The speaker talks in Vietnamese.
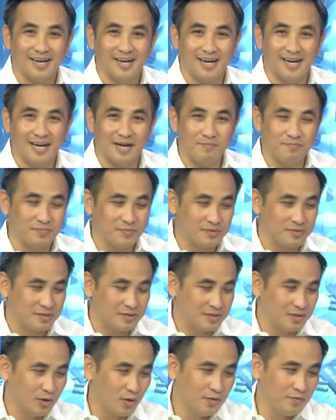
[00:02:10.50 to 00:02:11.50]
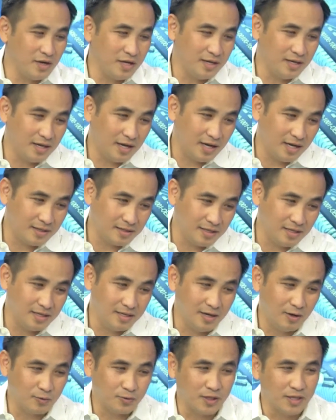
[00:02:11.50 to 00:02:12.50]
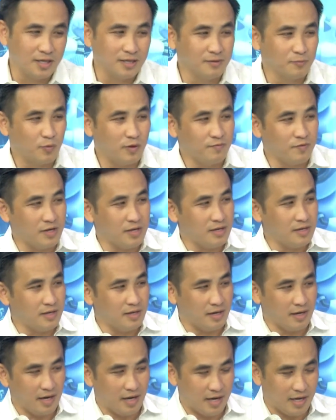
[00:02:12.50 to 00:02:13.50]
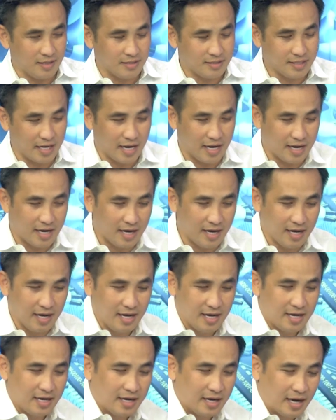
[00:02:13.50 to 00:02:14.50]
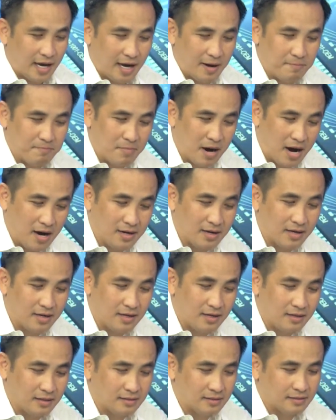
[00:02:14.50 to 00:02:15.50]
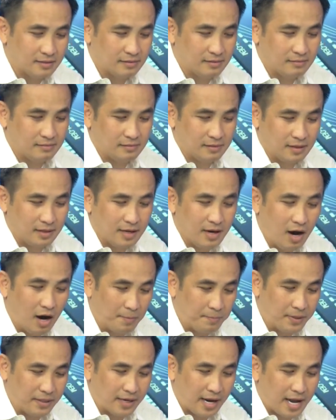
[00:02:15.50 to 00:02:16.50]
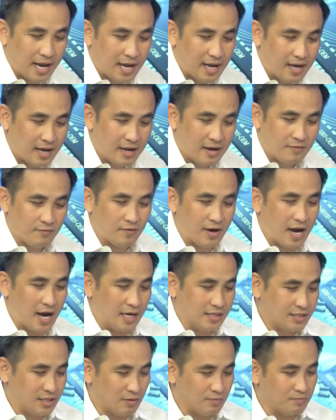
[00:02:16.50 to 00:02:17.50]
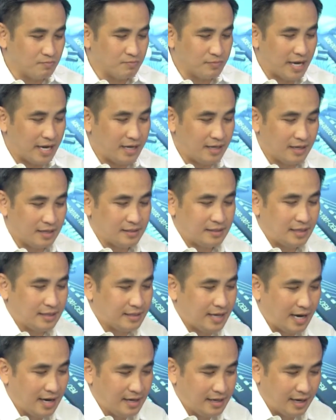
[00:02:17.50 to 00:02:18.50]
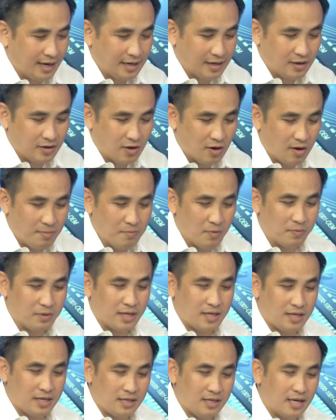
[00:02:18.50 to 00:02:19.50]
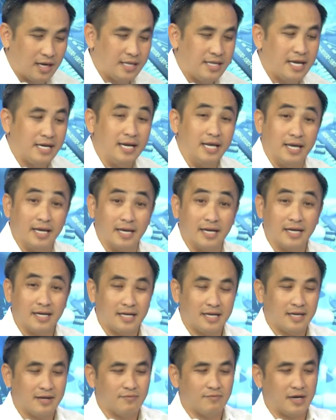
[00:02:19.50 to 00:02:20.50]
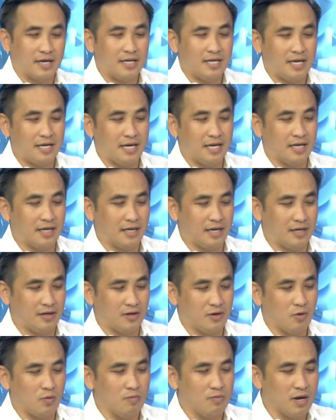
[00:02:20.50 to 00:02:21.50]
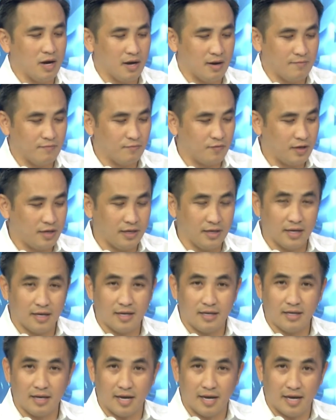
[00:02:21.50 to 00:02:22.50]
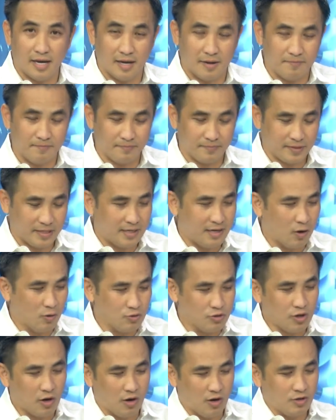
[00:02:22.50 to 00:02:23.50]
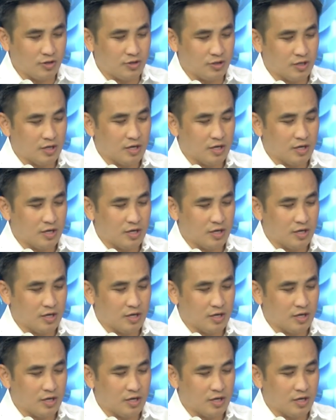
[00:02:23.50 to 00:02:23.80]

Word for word: À, thưa quý vị, à, thì đầu tiên quý vị à, sẽ à, mở cái ừ, những cái hộp này ra và ở trong đây đó chắc chắn rằng nó có một cái à, dây điện và cái dây điện này nó cũng khom với cái à, cái đầu charge